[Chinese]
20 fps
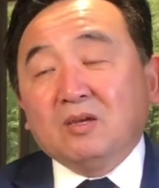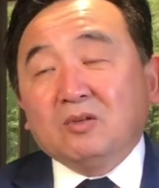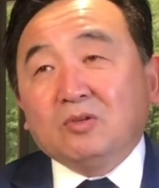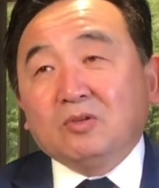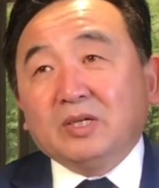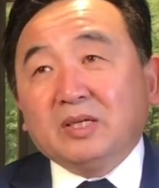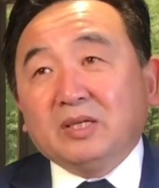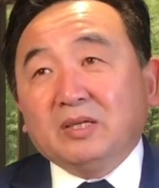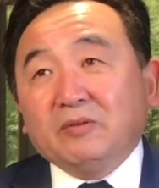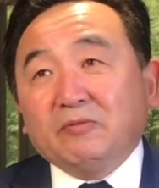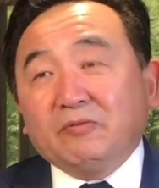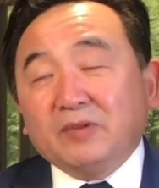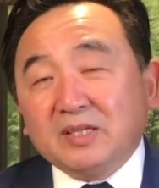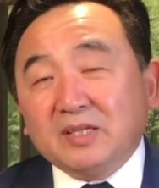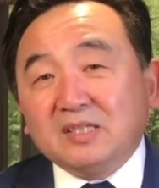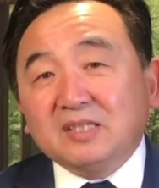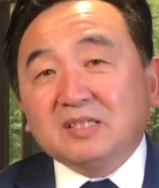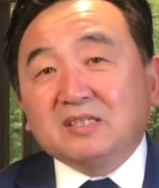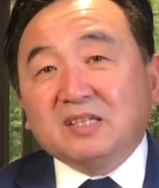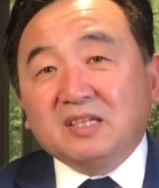所以飞
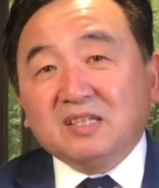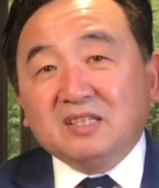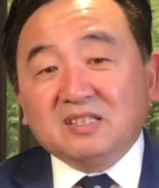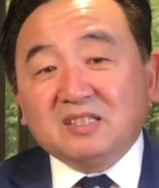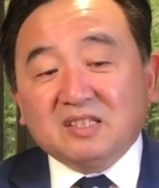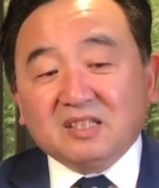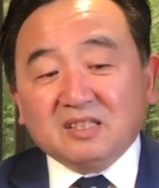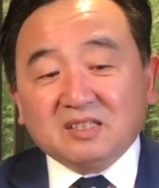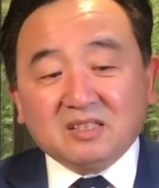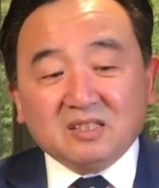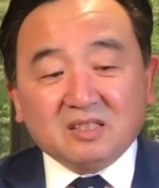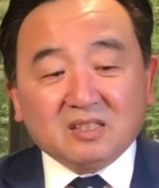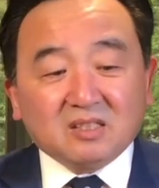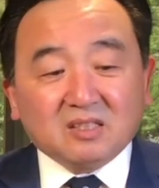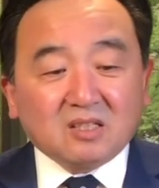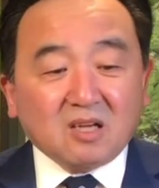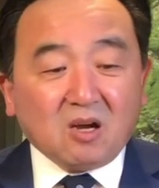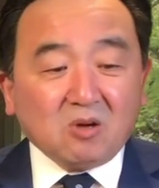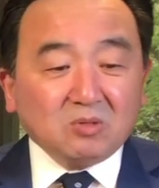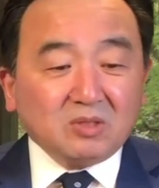机可以解释，
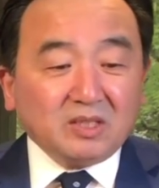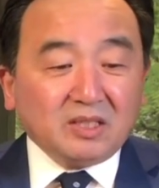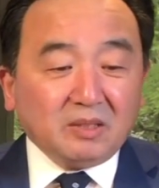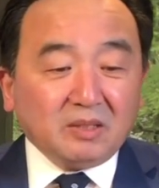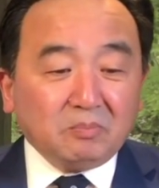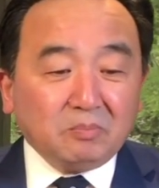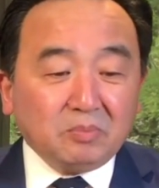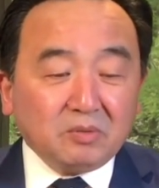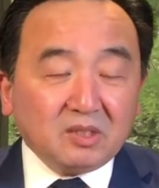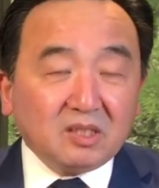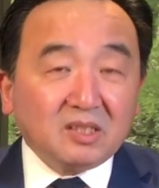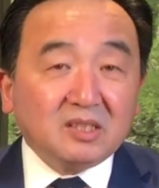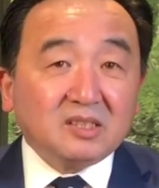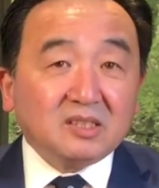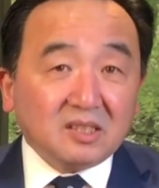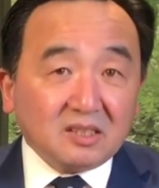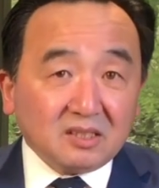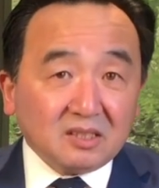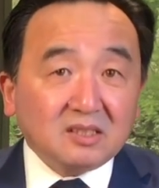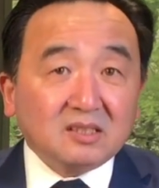高铁不可以
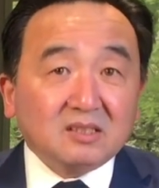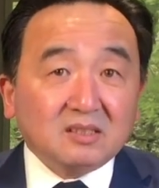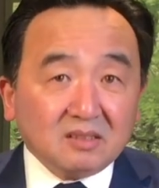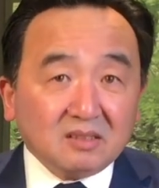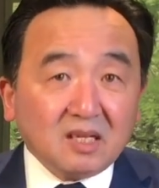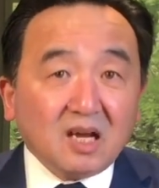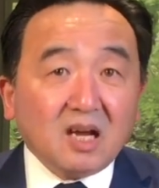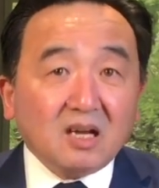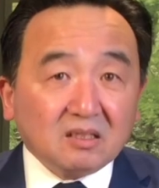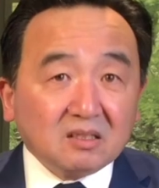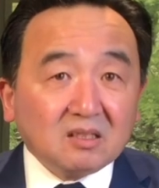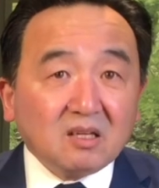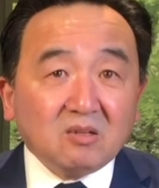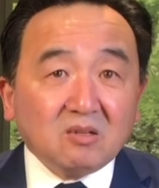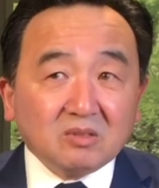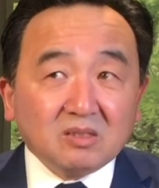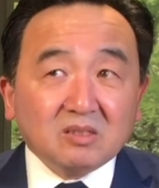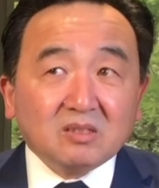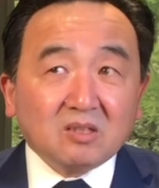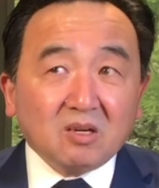解释啊。
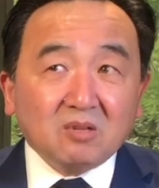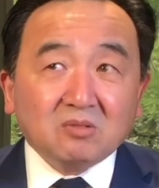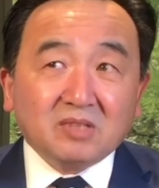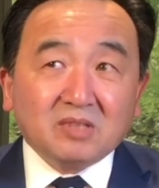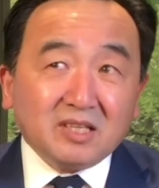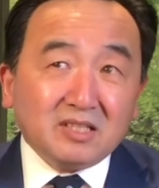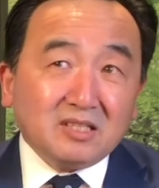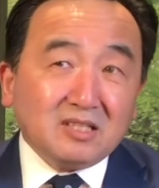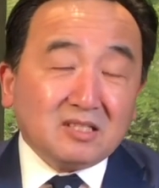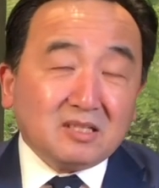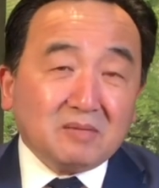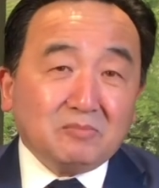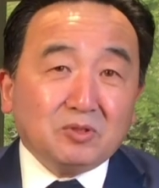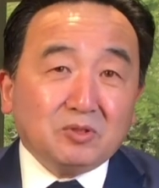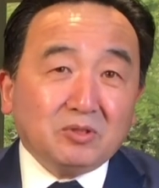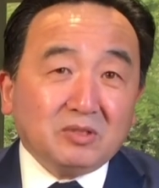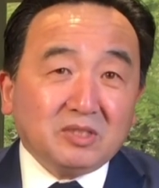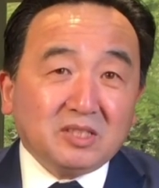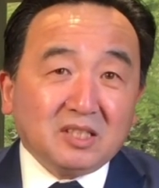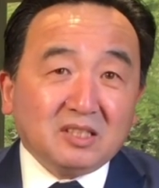高高铁你怎么
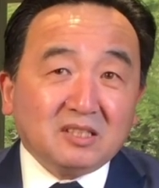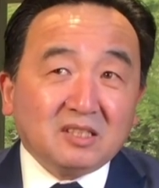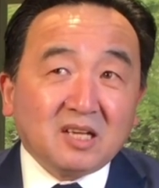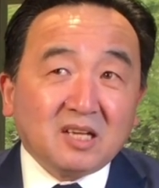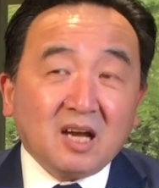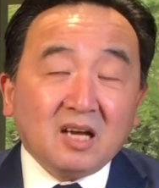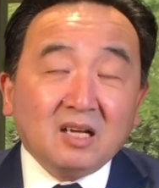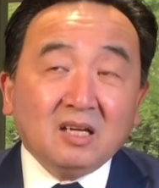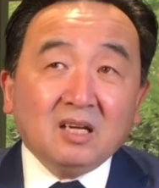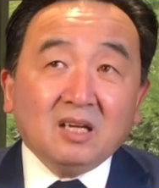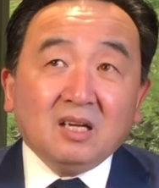去解释它？